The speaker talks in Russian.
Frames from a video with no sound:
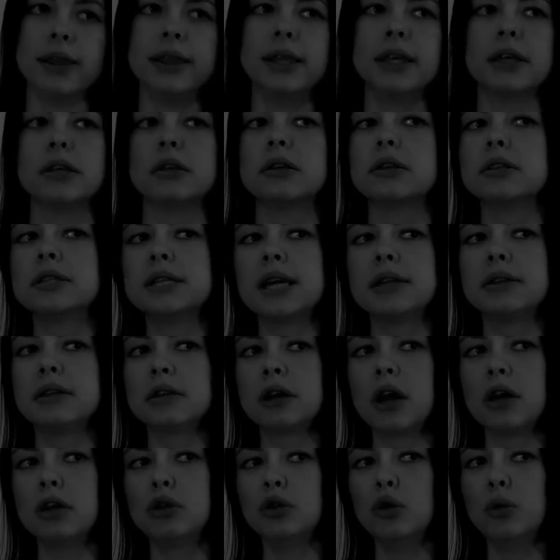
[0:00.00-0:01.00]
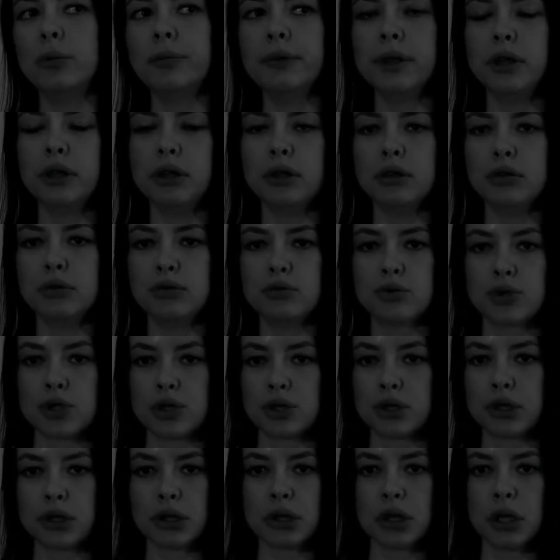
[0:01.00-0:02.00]
Нет, театр как дом мне не
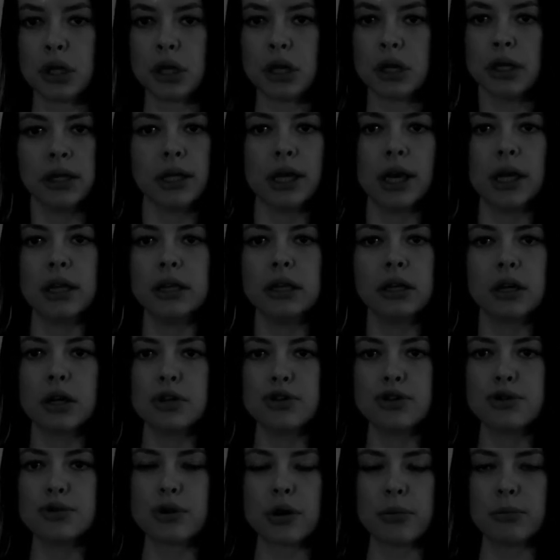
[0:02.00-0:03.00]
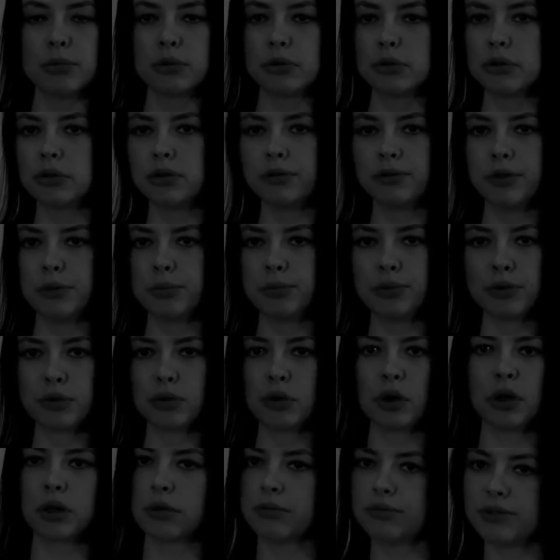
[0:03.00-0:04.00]
нужен. Я не хочу работать в
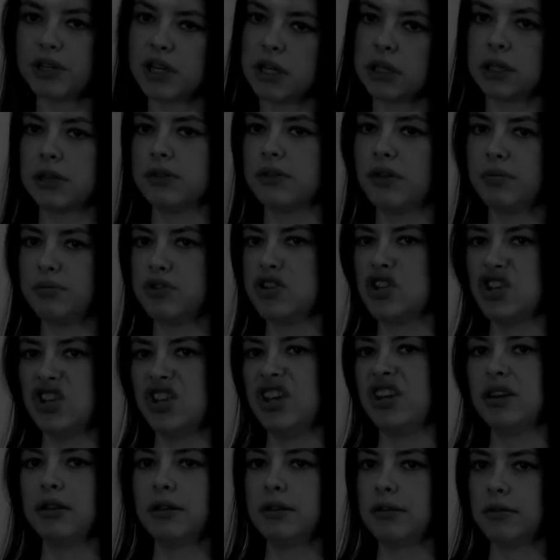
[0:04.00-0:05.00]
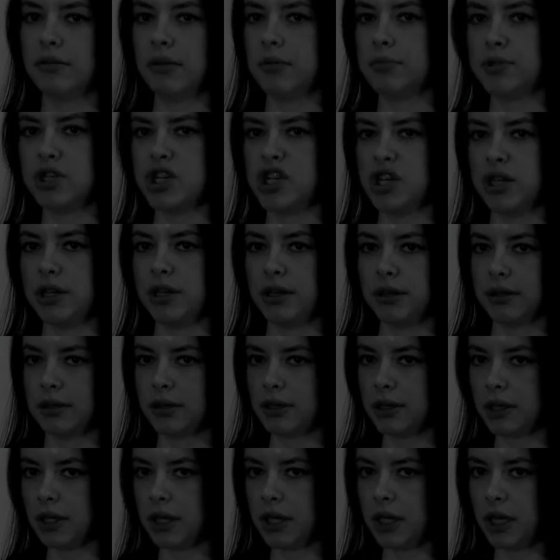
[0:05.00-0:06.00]
репертуарном театре, вообще нет, вообще нет.
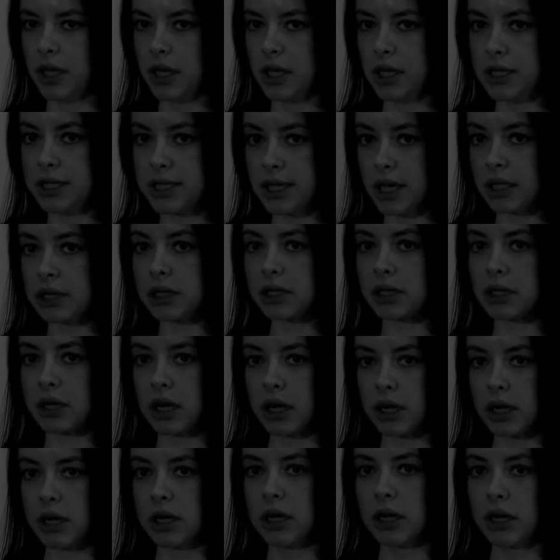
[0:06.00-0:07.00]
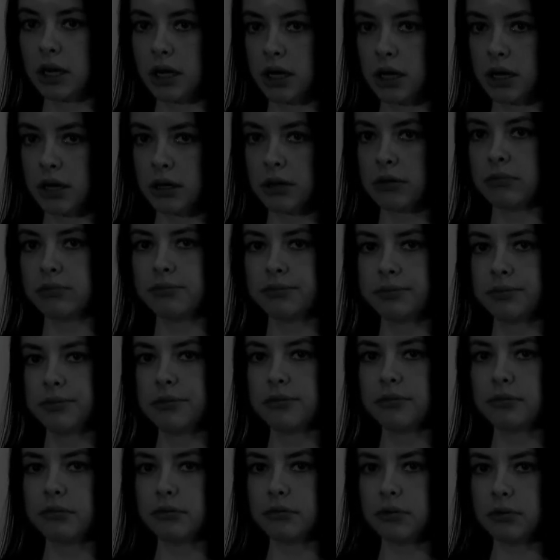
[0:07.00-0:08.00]
Театр, как
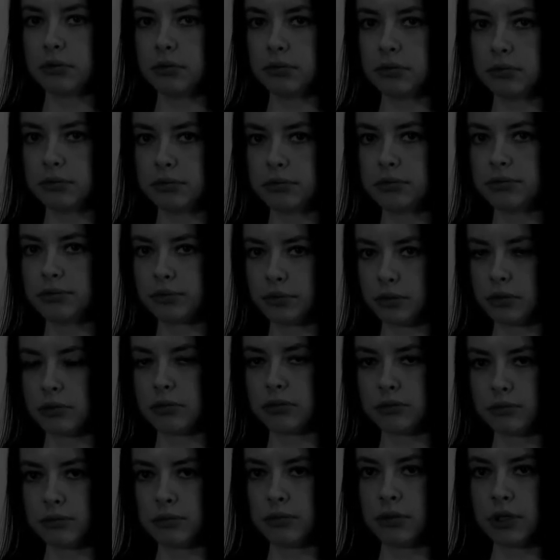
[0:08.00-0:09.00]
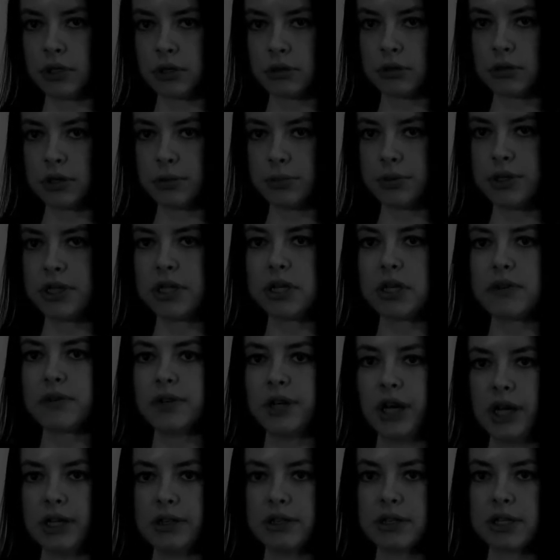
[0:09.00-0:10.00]
э, вот мы
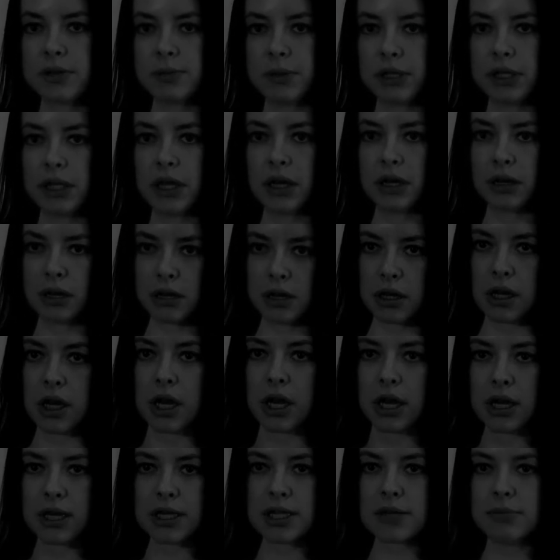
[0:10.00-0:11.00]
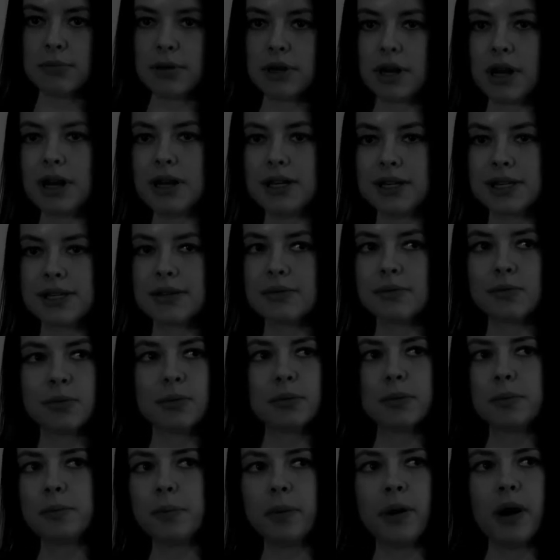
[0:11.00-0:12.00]
репетировали один спектакль, собирались
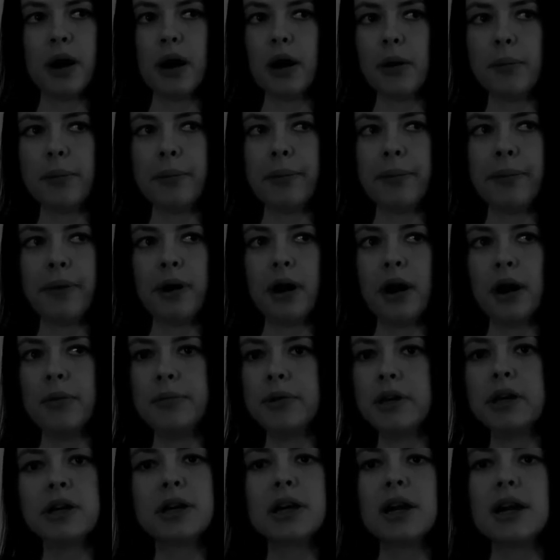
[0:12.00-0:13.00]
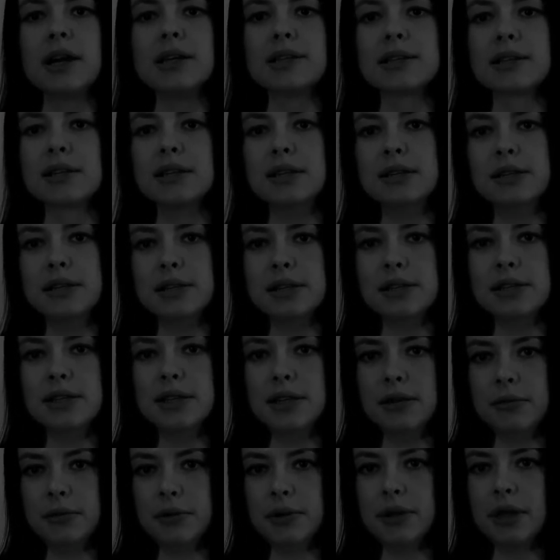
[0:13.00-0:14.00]
по, по американской
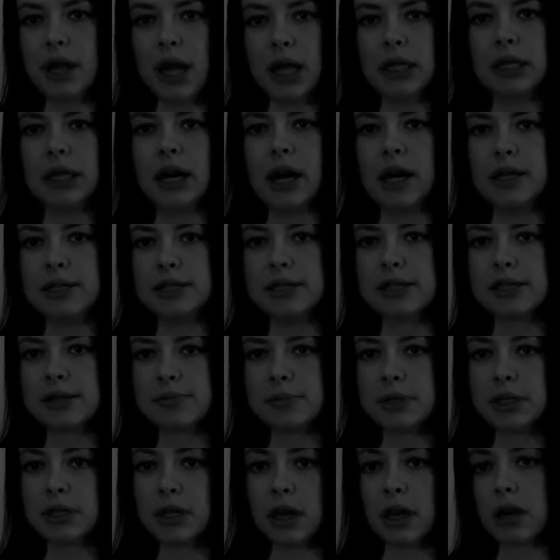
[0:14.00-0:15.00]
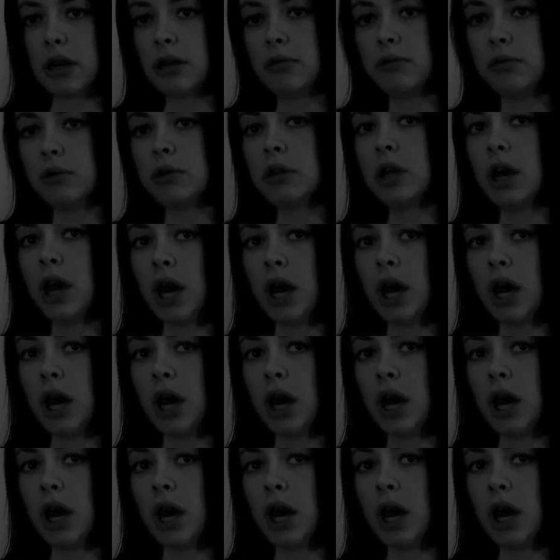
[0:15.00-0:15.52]
системе, да, на один спектакль. Вот